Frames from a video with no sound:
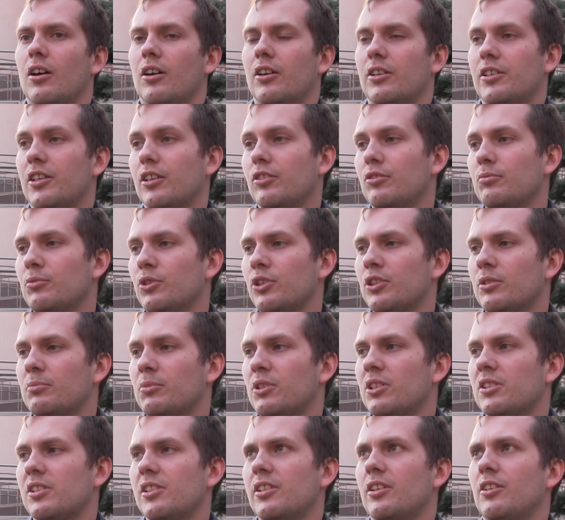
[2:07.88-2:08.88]
Я думаю, это
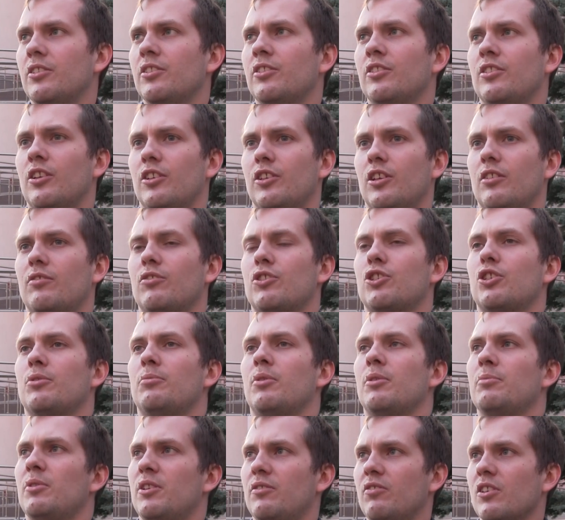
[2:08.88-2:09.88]
было сделано для того,
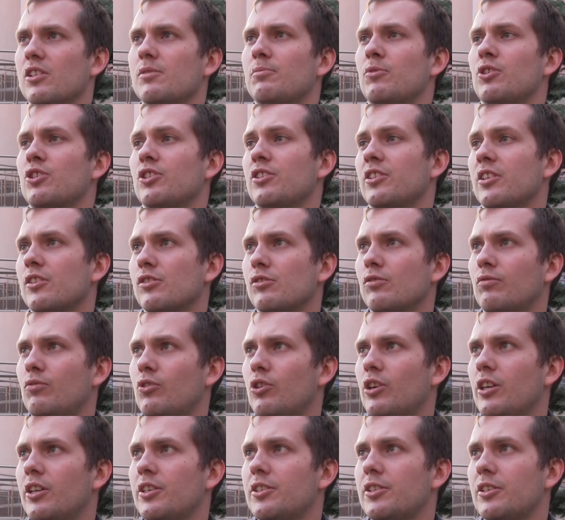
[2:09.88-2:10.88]
чтобы иметь возможность нас
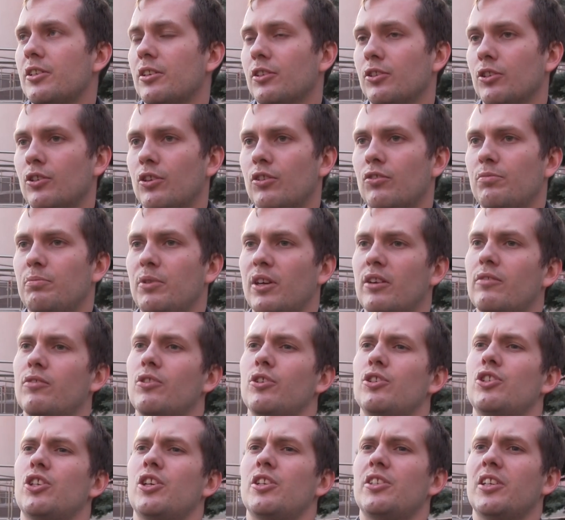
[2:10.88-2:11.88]
уволить, но в
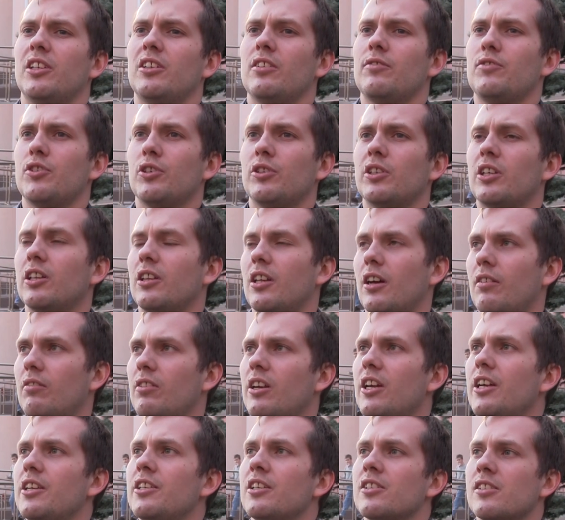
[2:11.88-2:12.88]
первую очередь это все-таки
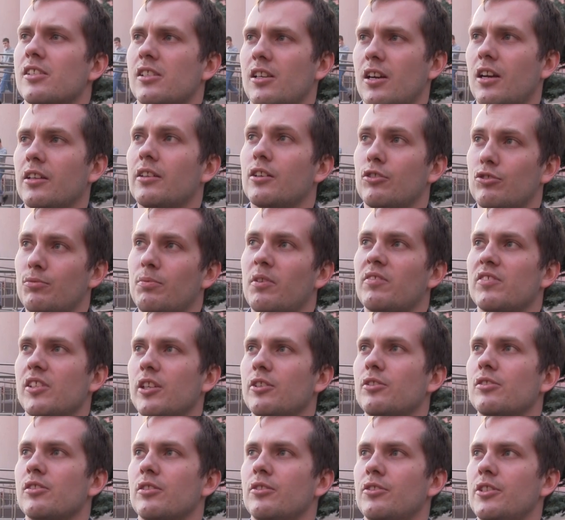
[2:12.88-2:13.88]
давление за нашу
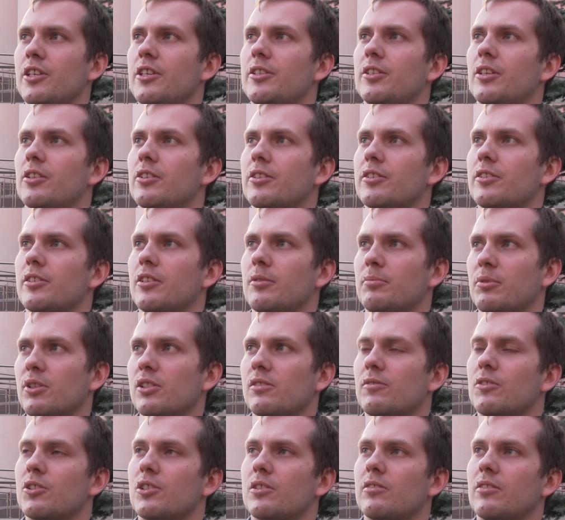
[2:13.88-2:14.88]
профсоюзную деятельность на
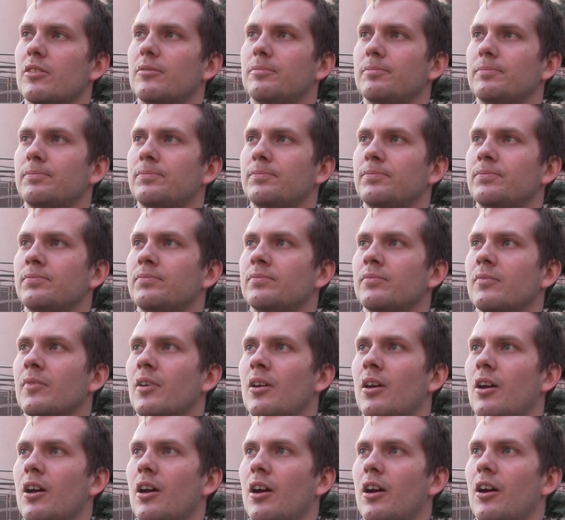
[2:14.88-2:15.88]
производстве.
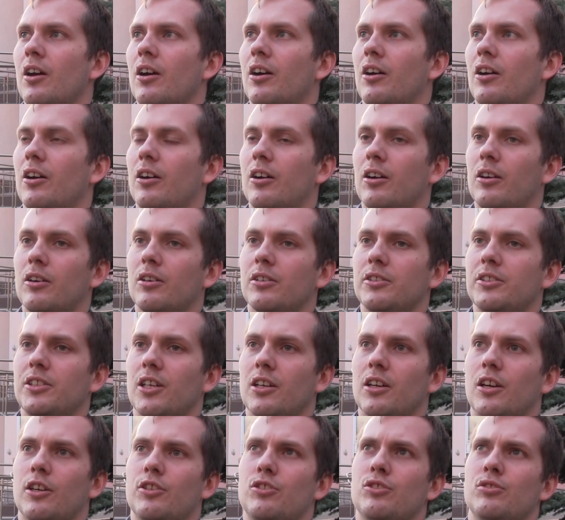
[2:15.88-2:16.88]

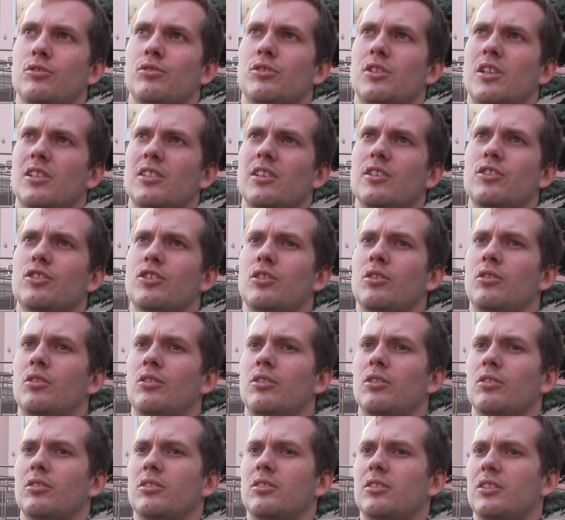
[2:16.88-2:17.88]
Я хочу сказать,
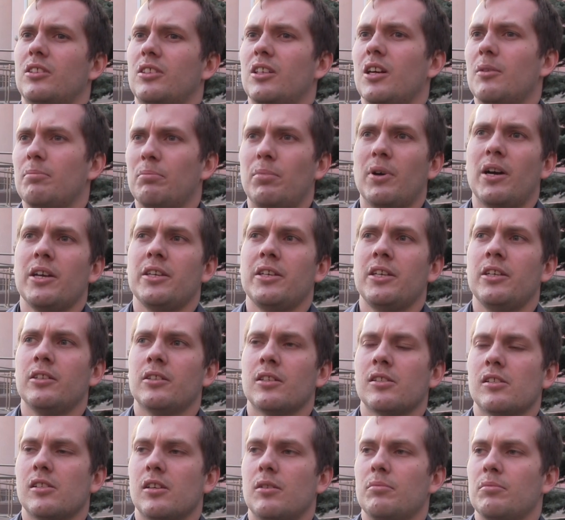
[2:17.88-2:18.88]
что компании,
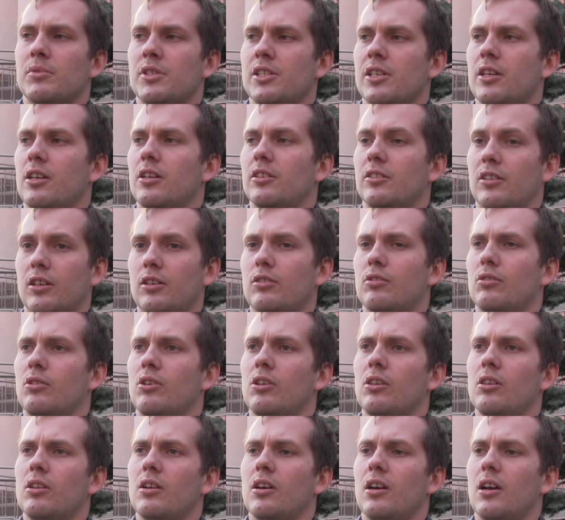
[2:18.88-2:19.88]
на самом деле,
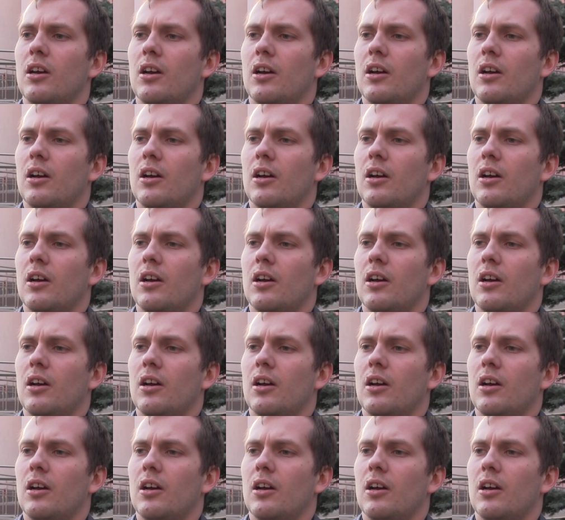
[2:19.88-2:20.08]
Трекол,